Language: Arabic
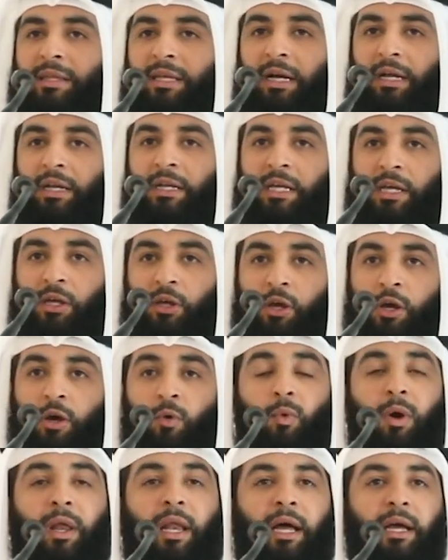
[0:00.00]
تعنيه
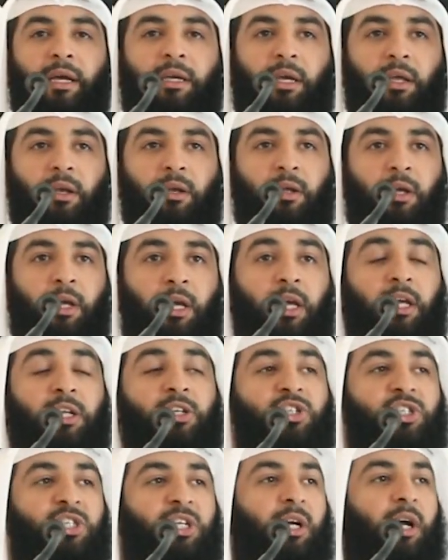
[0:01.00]
ولكن
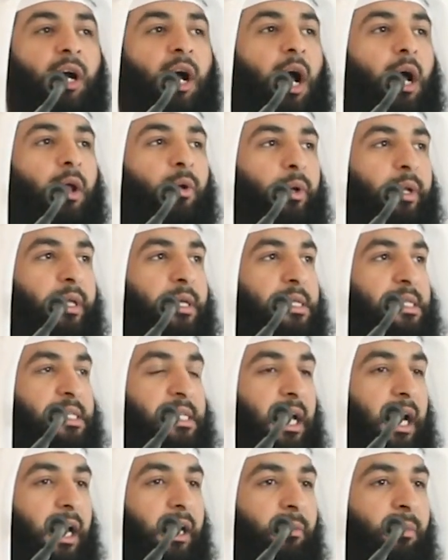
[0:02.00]
انشغال
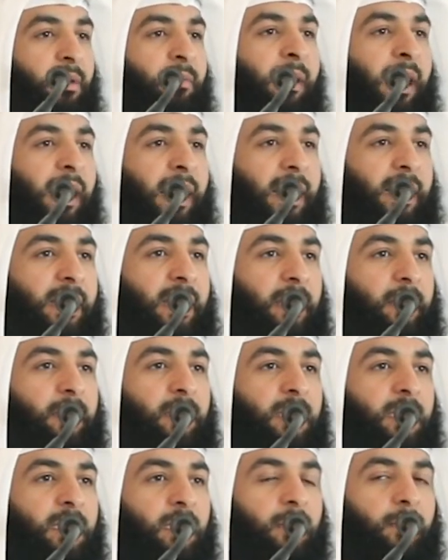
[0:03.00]
الإنسان بما لا
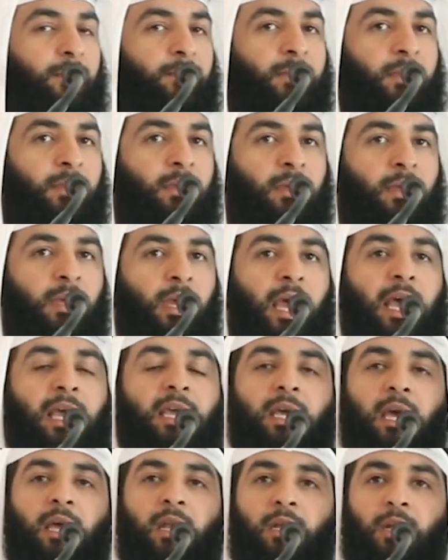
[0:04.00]
يعنيه
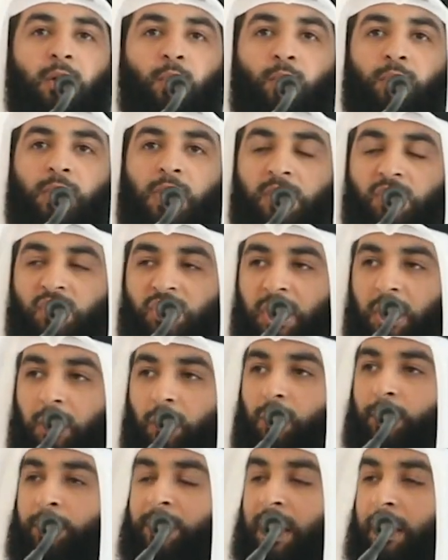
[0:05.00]
أي أنه
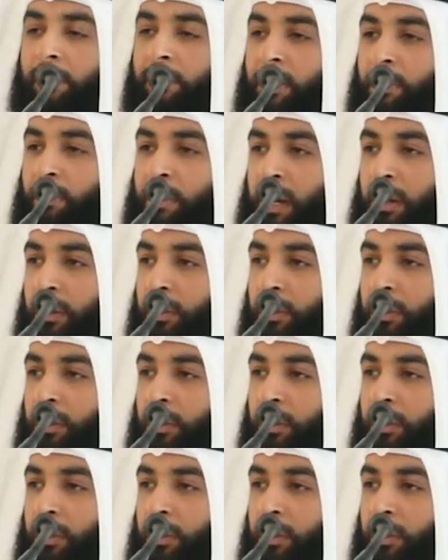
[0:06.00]
ينشغل بأمر من